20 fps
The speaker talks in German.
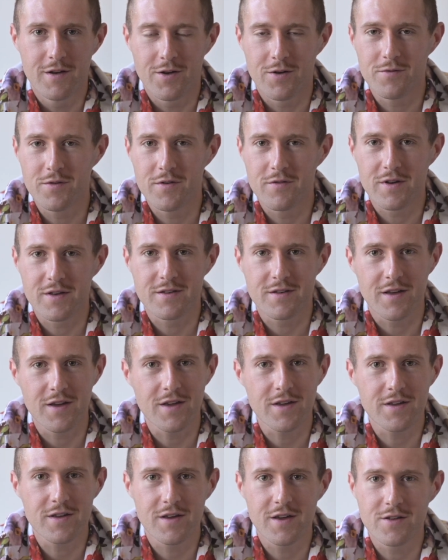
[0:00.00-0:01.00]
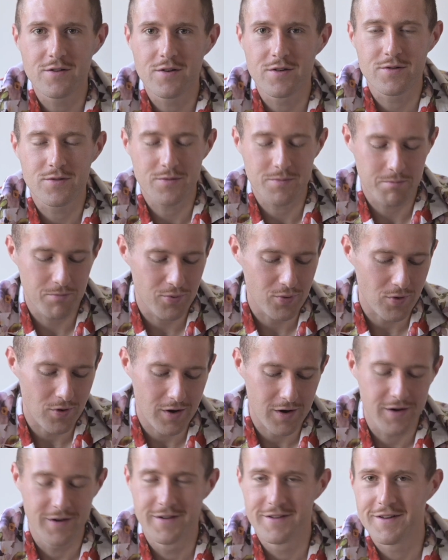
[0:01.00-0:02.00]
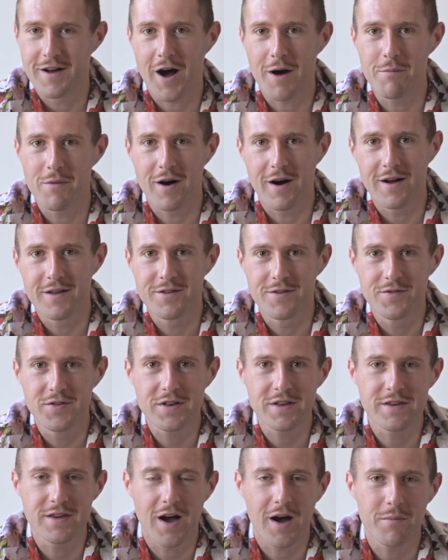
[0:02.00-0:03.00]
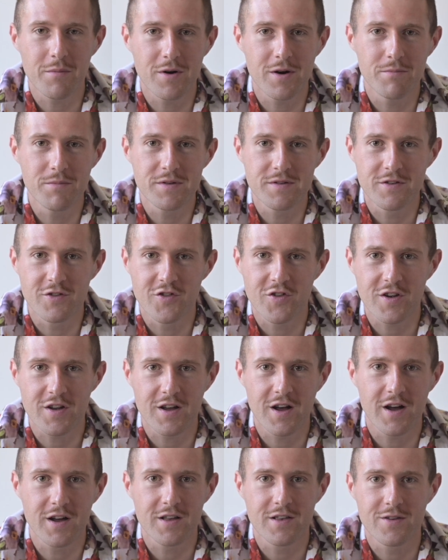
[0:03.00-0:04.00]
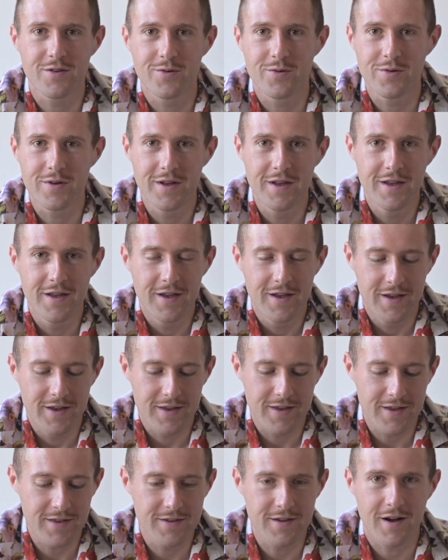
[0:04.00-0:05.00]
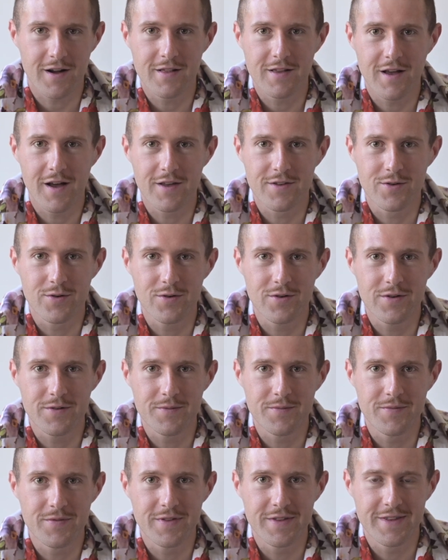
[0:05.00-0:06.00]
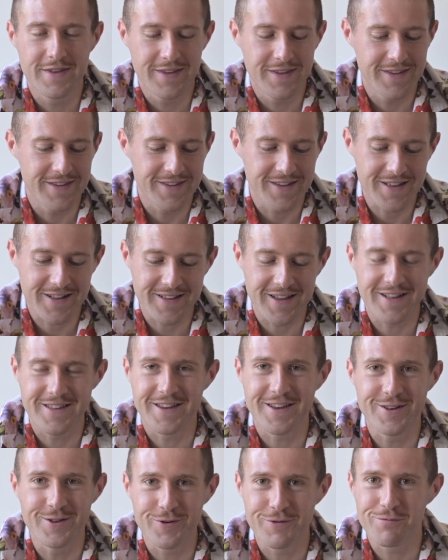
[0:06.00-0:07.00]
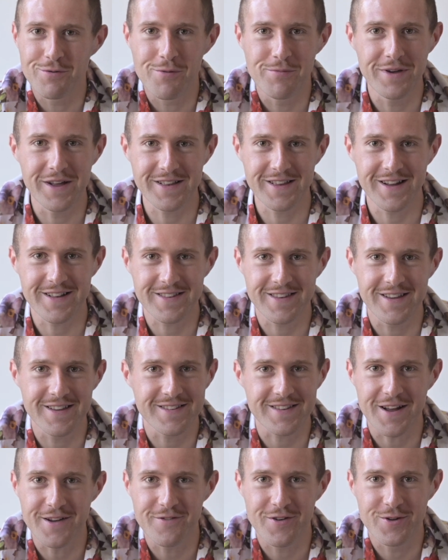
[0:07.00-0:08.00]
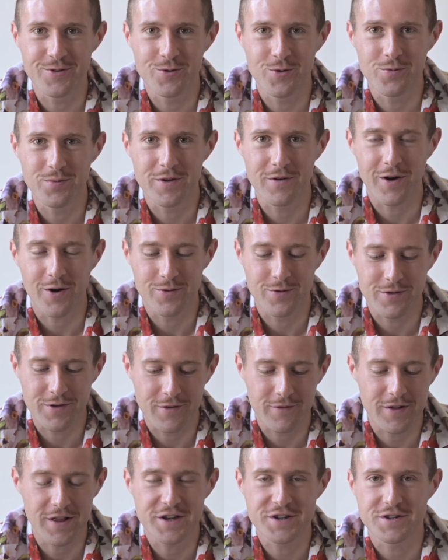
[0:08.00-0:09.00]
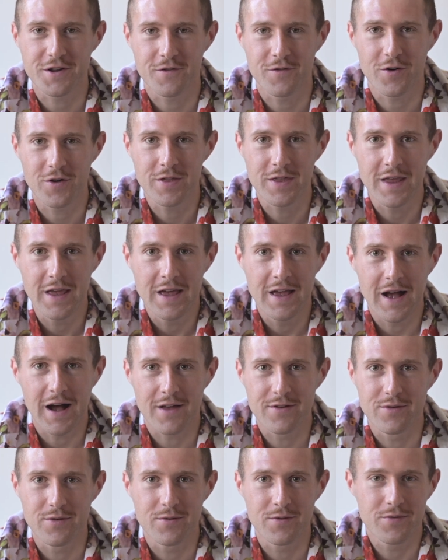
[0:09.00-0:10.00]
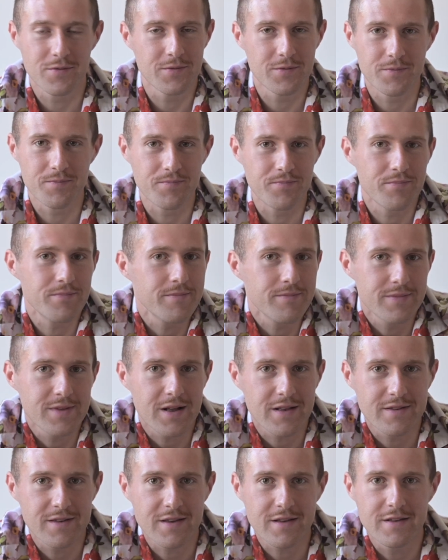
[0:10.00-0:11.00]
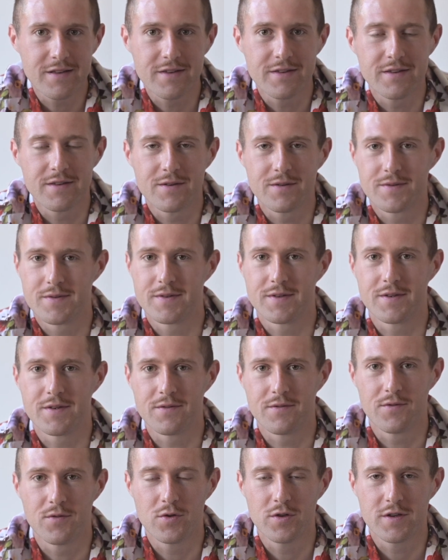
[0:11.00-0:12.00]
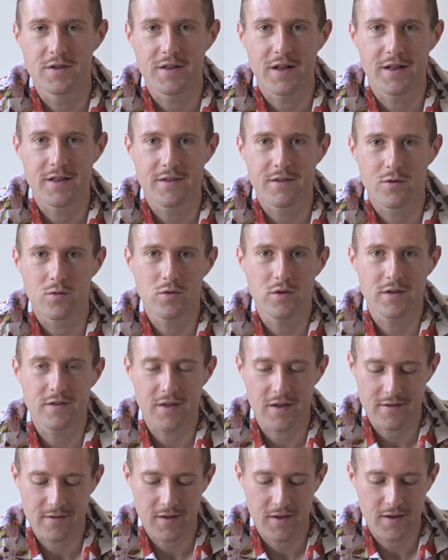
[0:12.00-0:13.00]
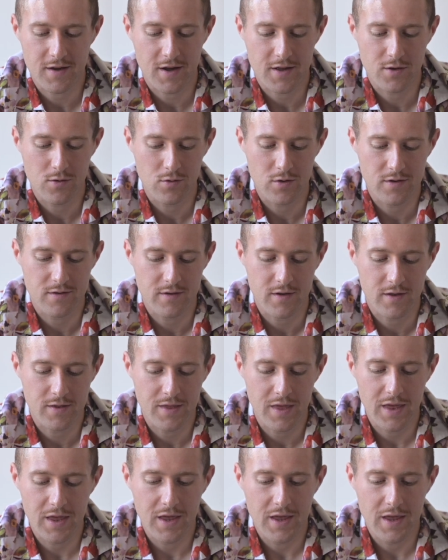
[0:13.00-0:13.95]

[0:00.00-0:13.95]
irgendwie was trinken gehen oder so. Boah, Hammer. Also wirklich Hammer, bisschen schicker angezogen. Genial. Also jeder, der den Duft probiert hat, der ist einfach nur umgehauen und geflasht davon. Also tatsächlich würde ich ihn als Unisex einkategorisieren.